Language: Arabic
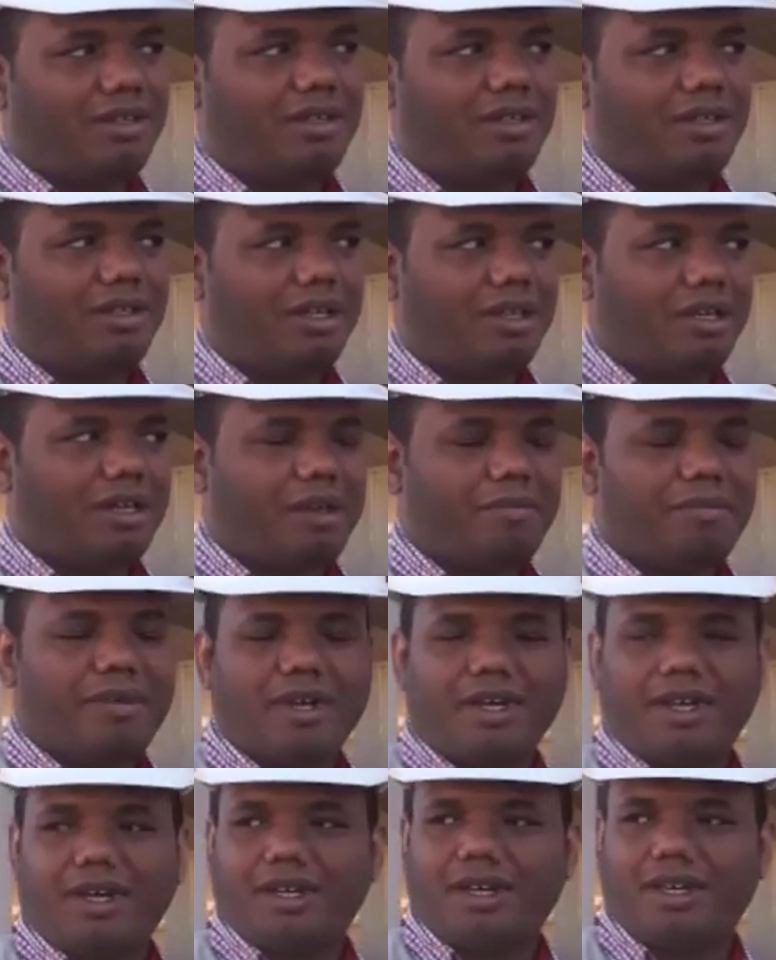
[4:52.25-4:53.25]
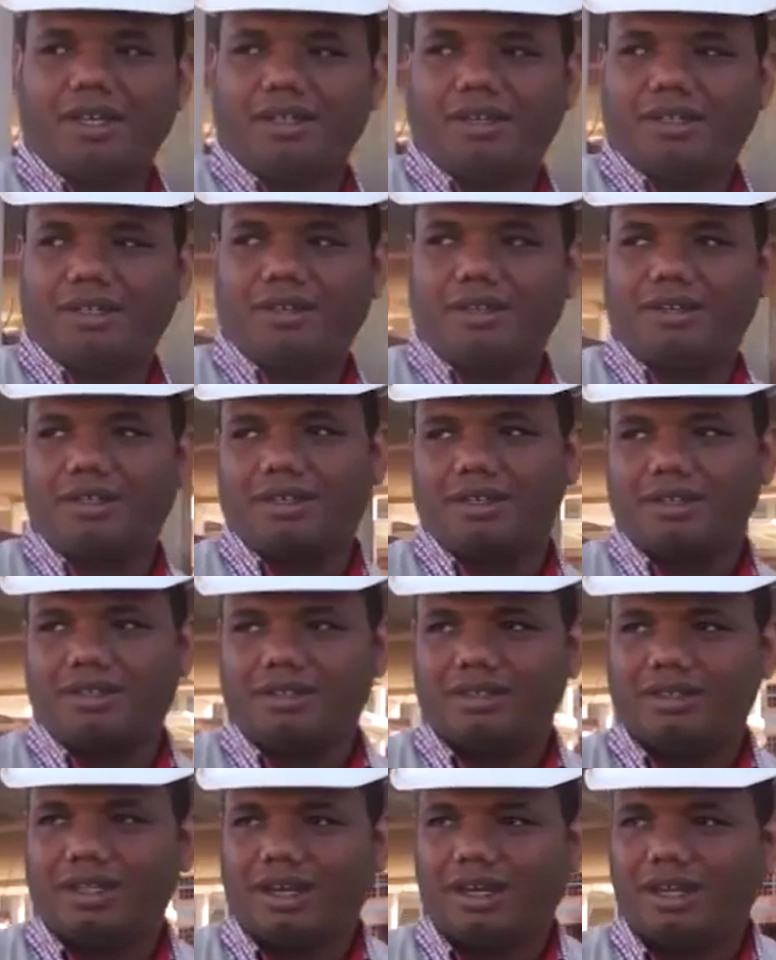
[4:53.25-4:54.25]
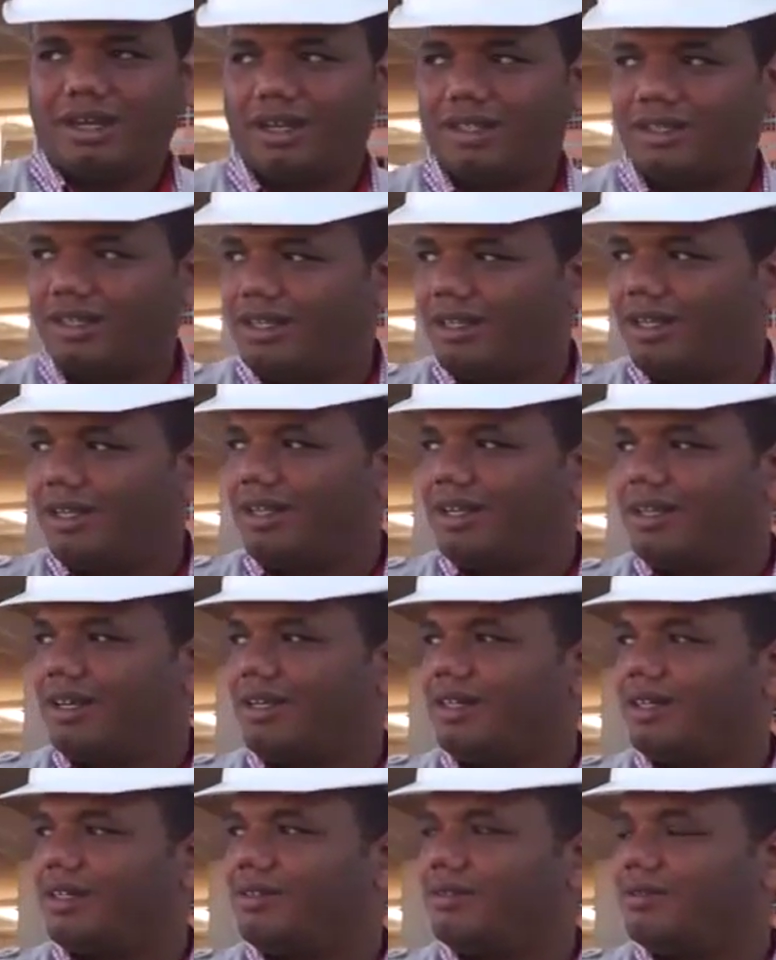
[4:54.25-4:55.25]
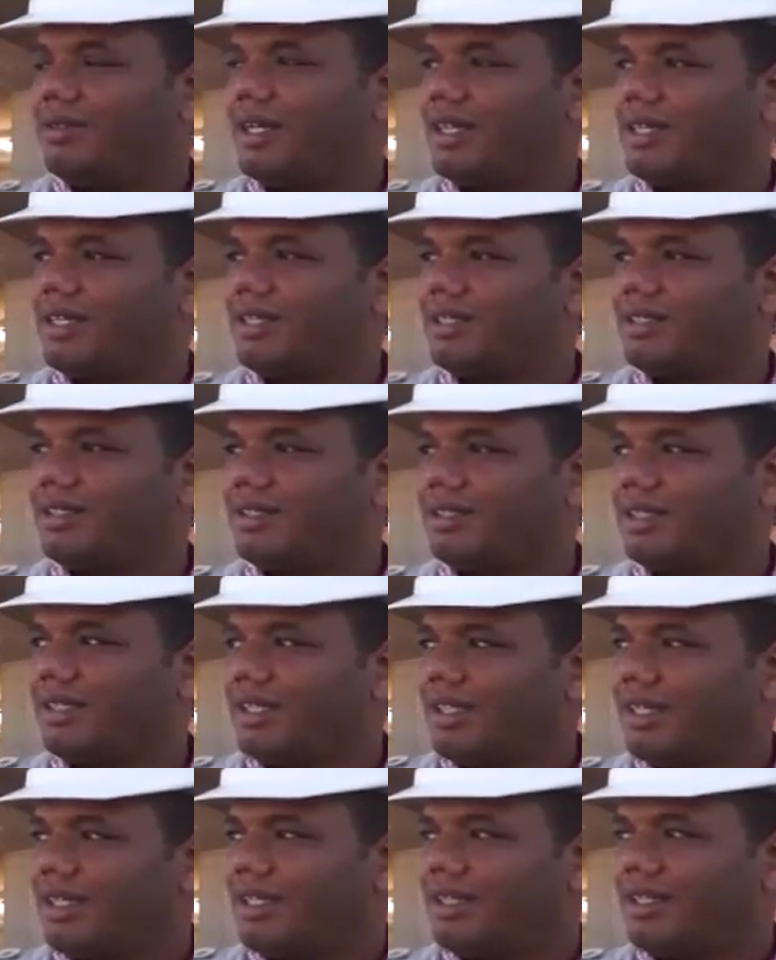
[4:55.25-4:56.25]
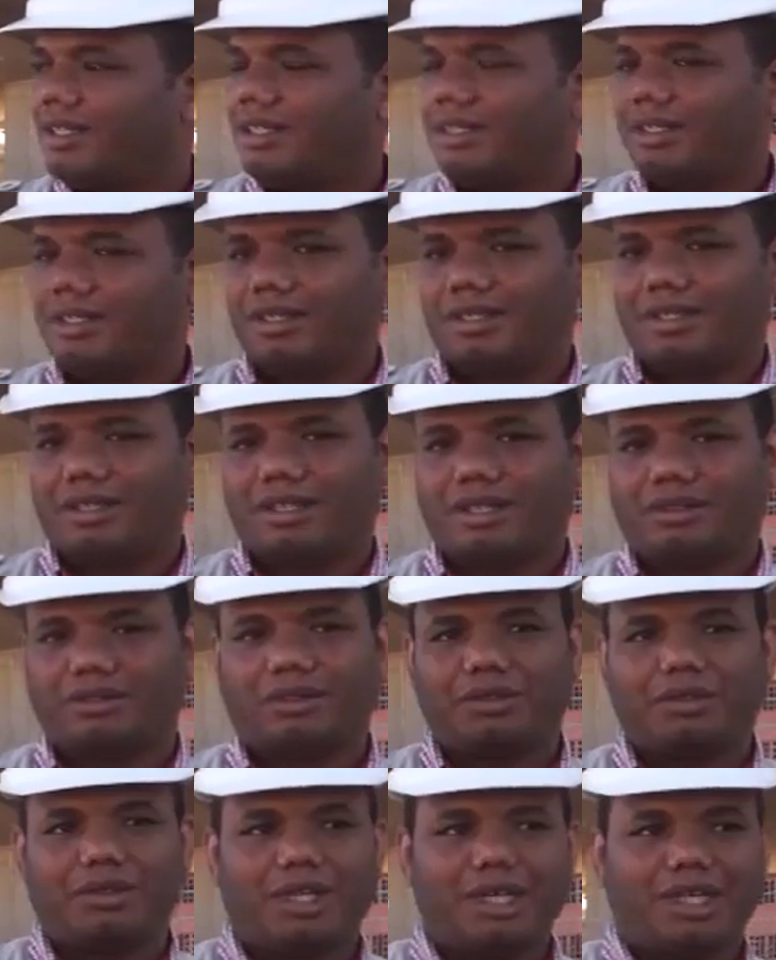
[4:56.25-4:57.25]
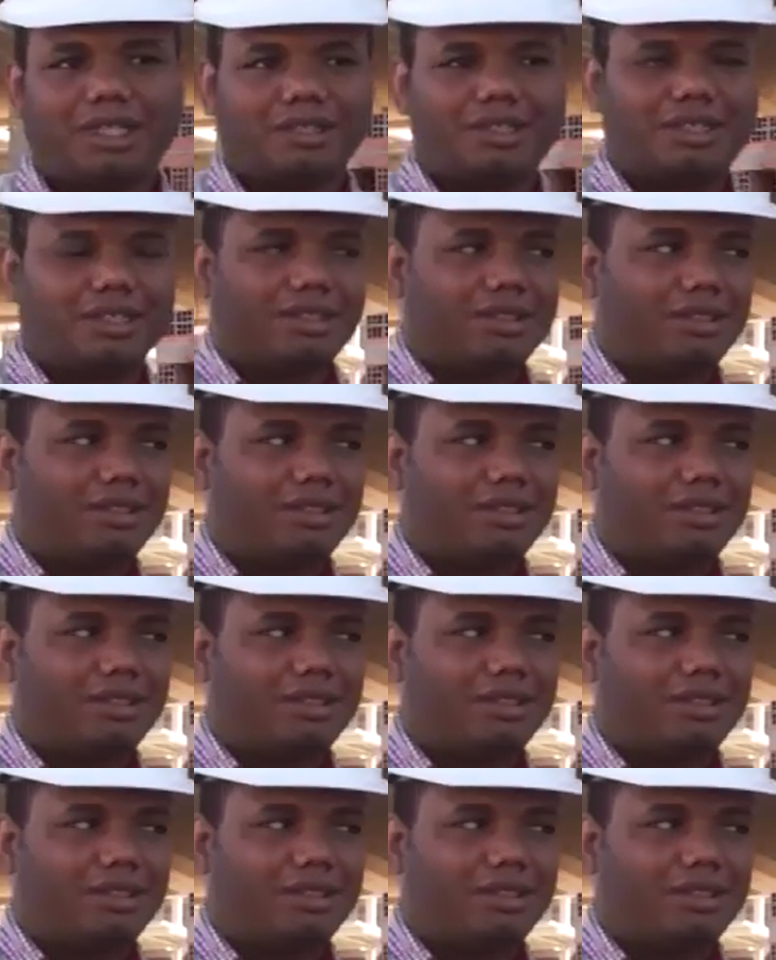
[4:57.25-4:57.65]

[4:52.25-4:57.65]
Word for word: اذا كما نرى ايضا ان هناك آه، الطرقات